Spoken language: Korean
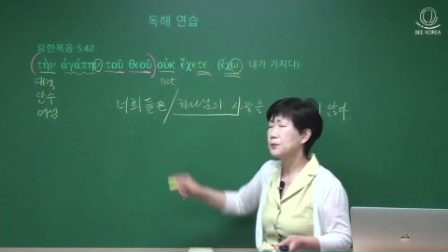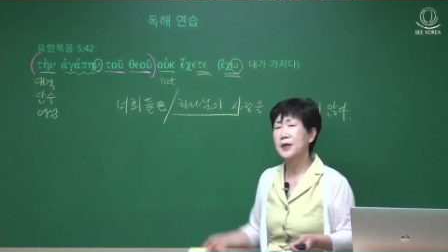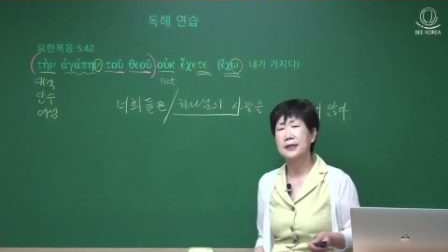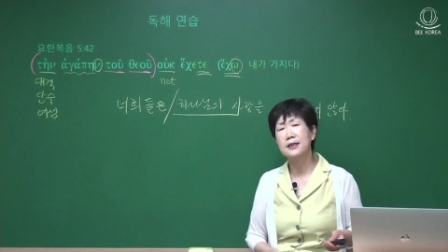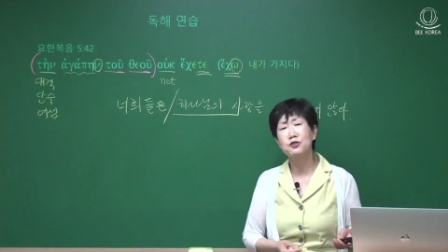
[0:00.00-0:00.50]

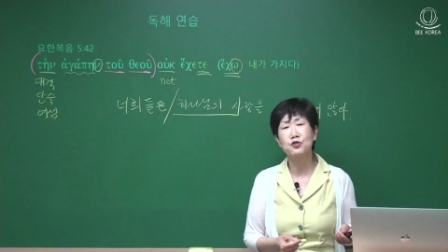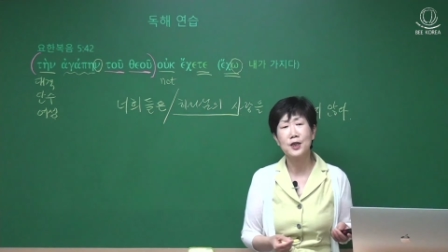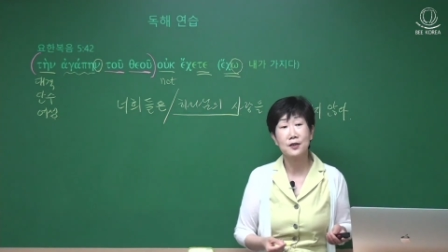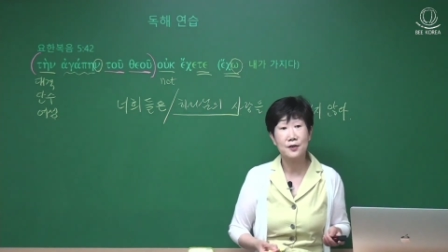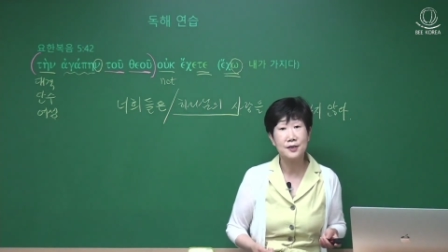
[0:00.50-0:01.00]
가장
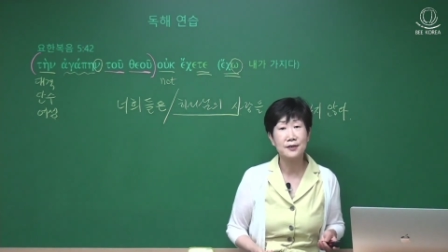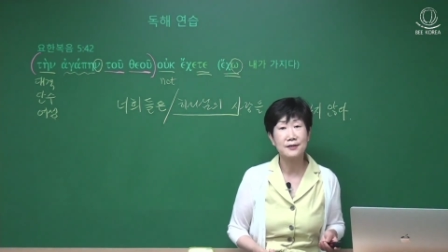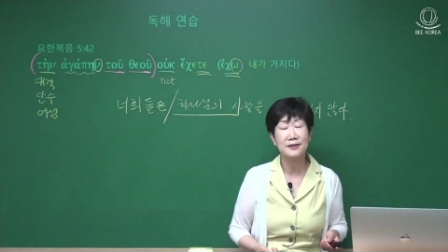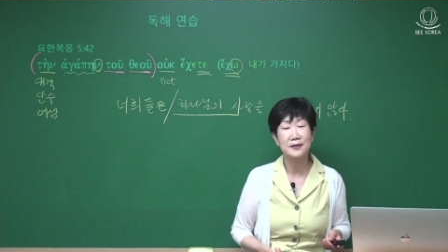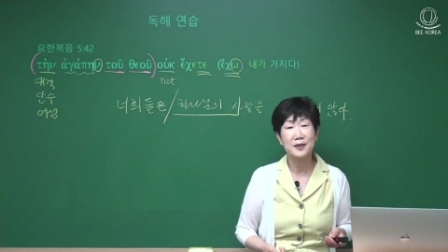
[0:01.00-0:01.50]
중요한
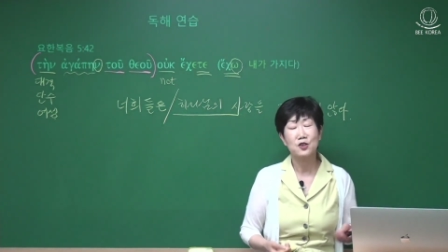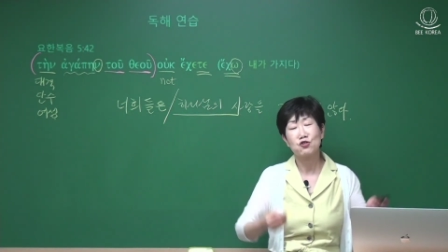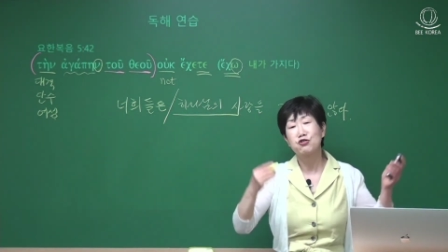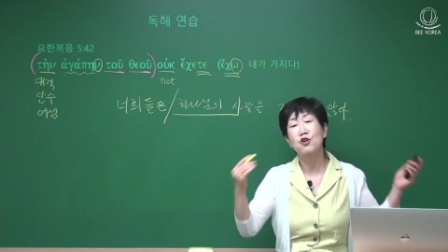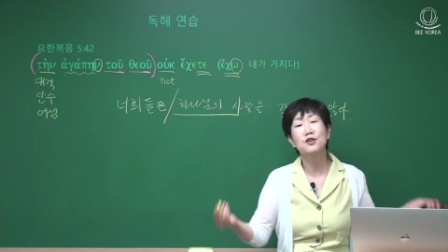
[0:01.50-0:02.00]
것은
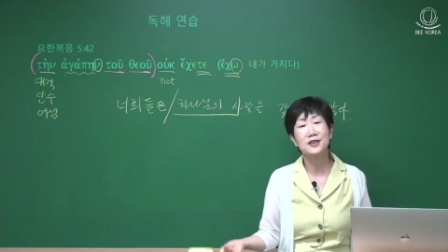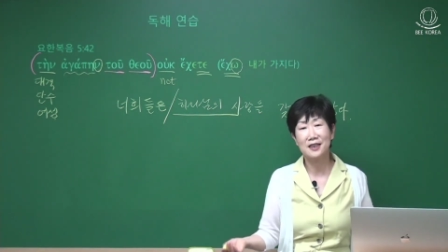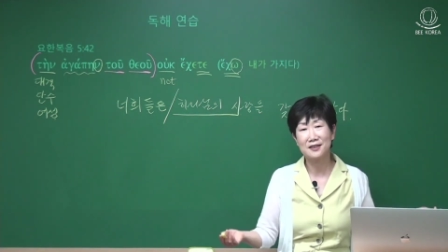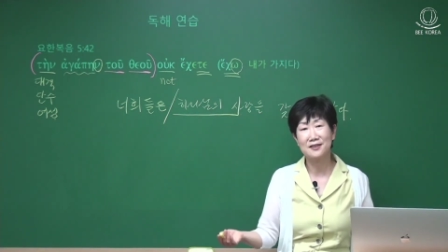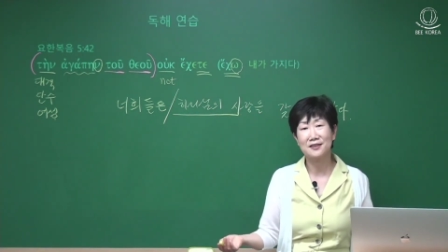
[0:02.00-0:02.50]
주어를
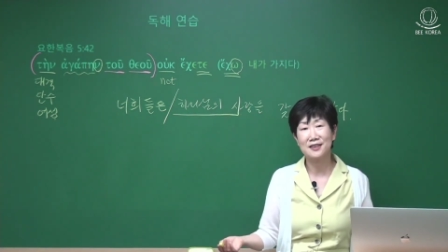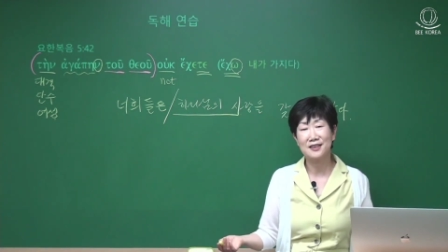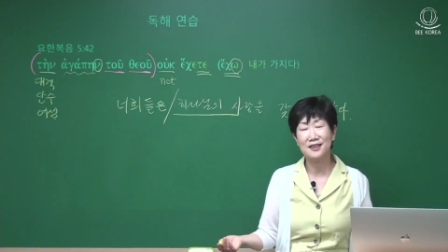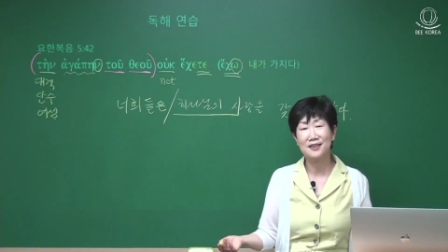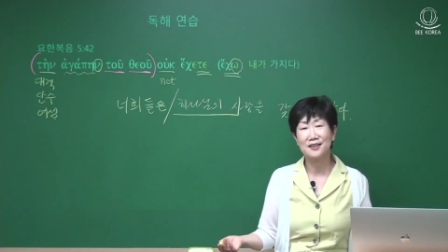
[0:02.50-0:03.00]
찾는
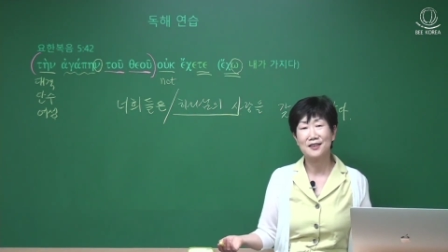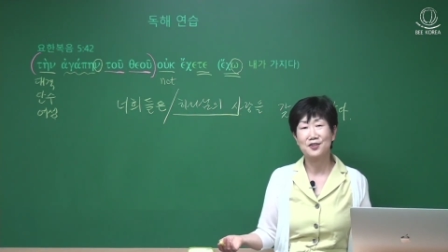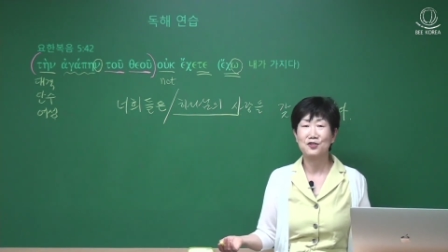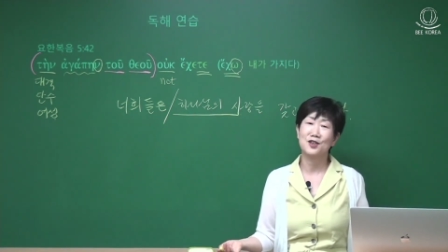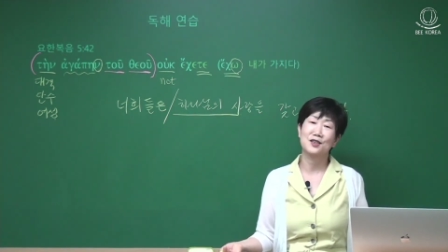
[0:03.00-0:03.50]
일이
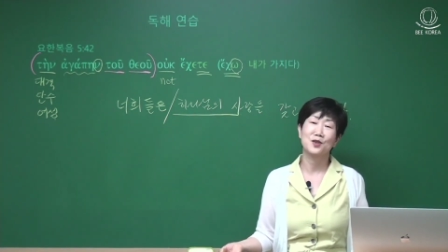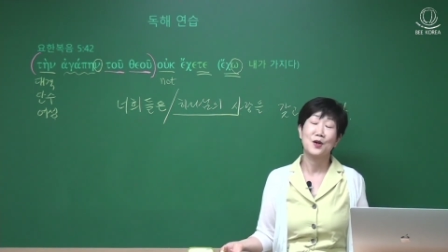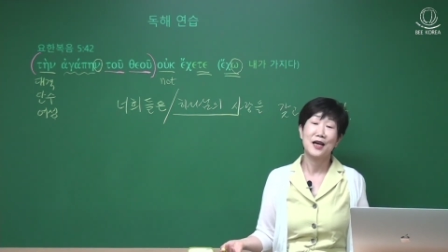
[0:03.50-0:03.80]
중요하죠.